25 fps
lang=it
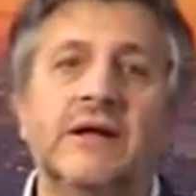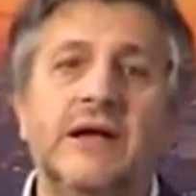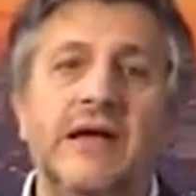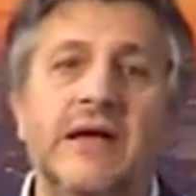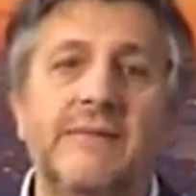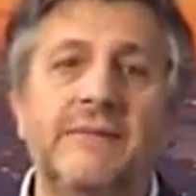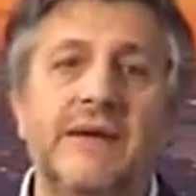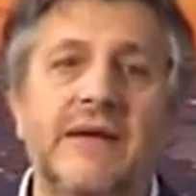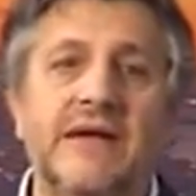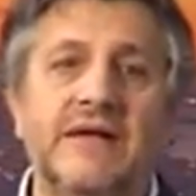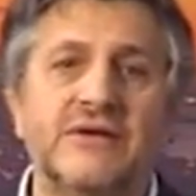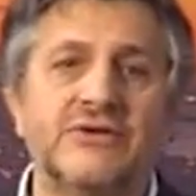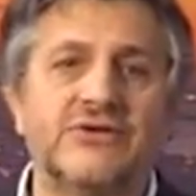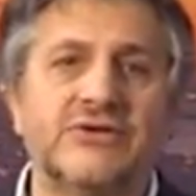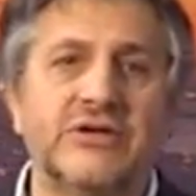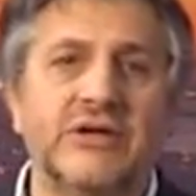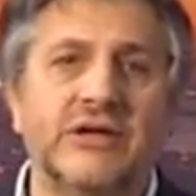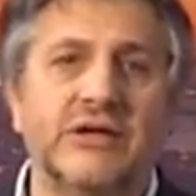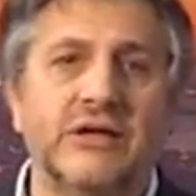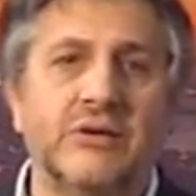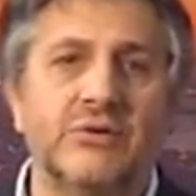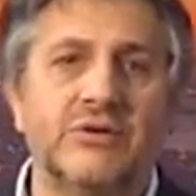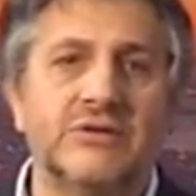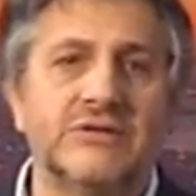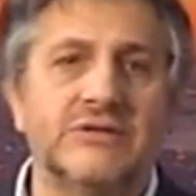Emerge
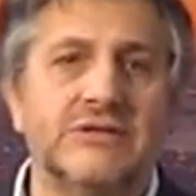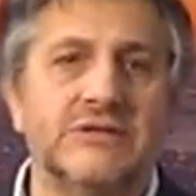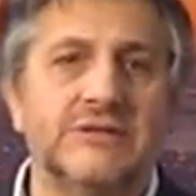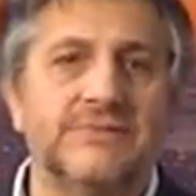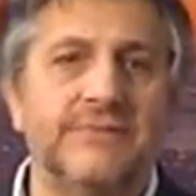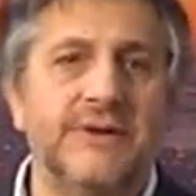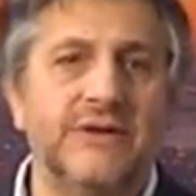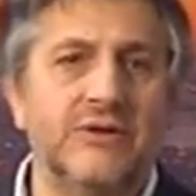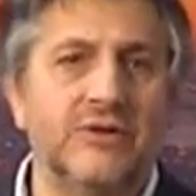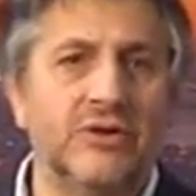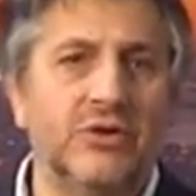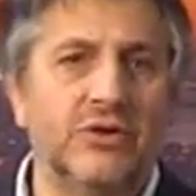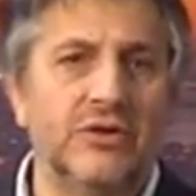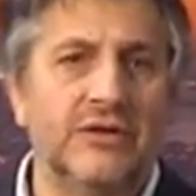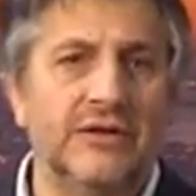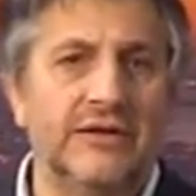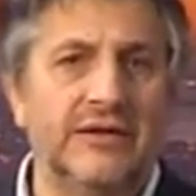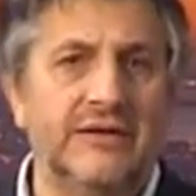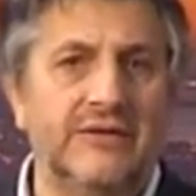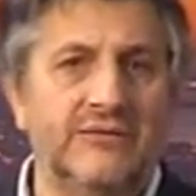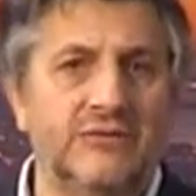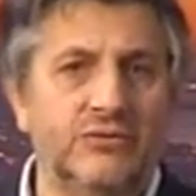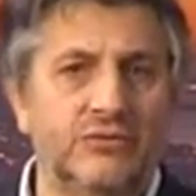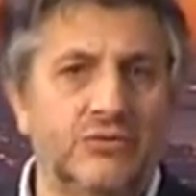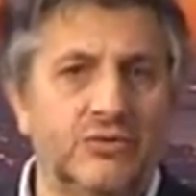che questi spagnoli hanno
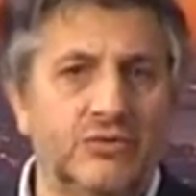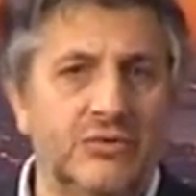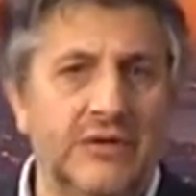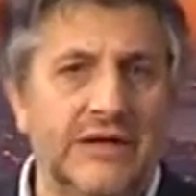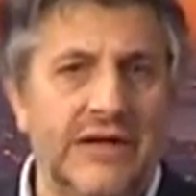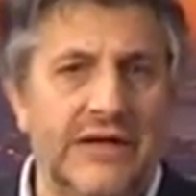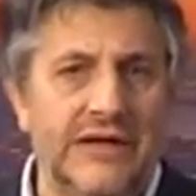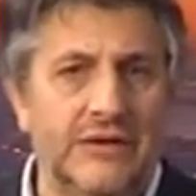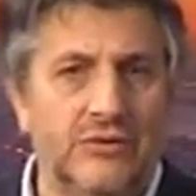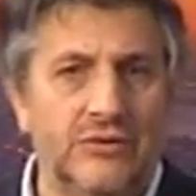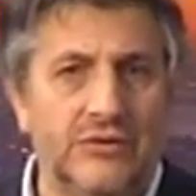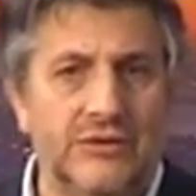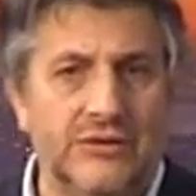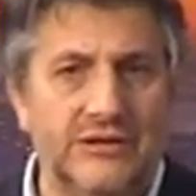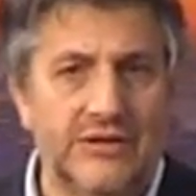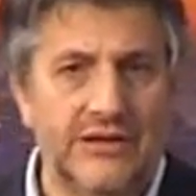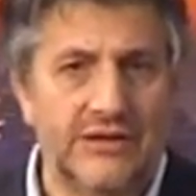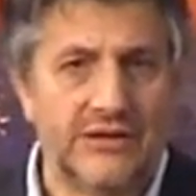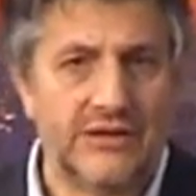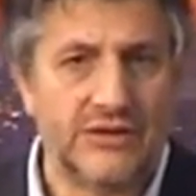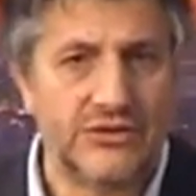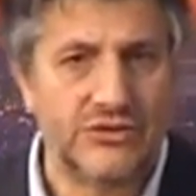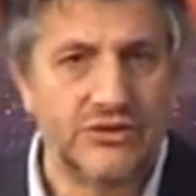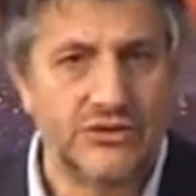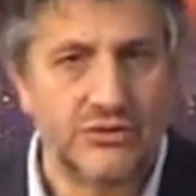avuto un calo del
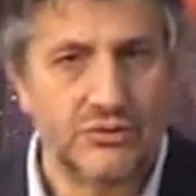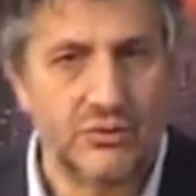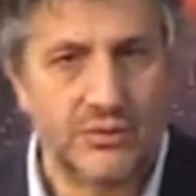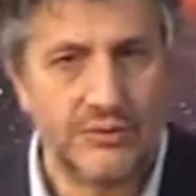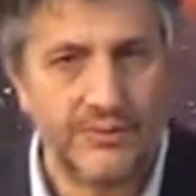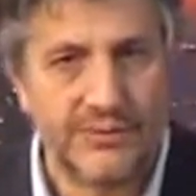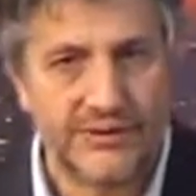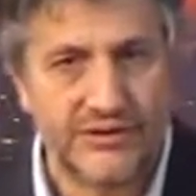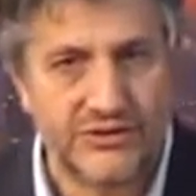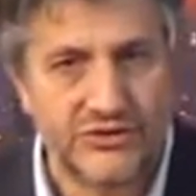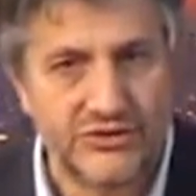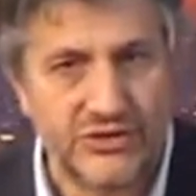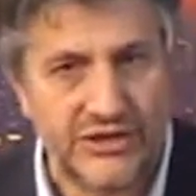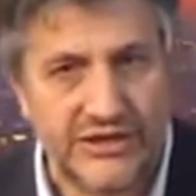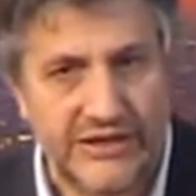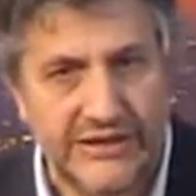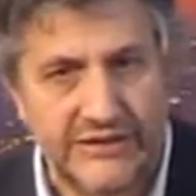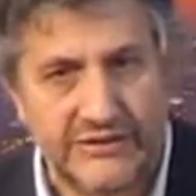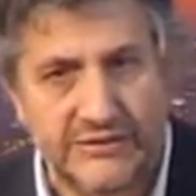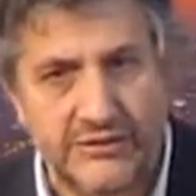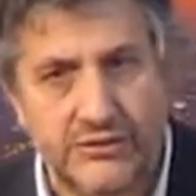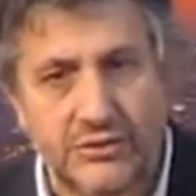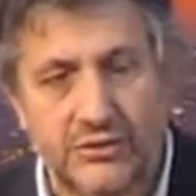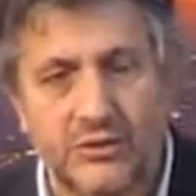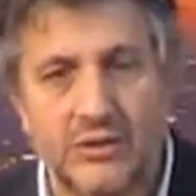
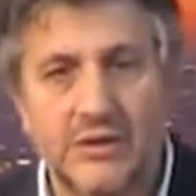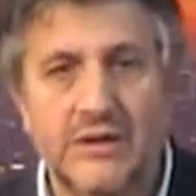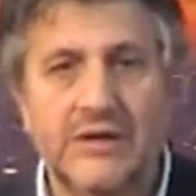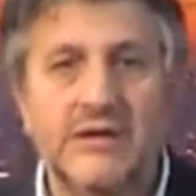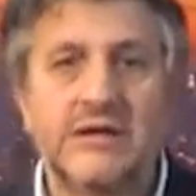35%,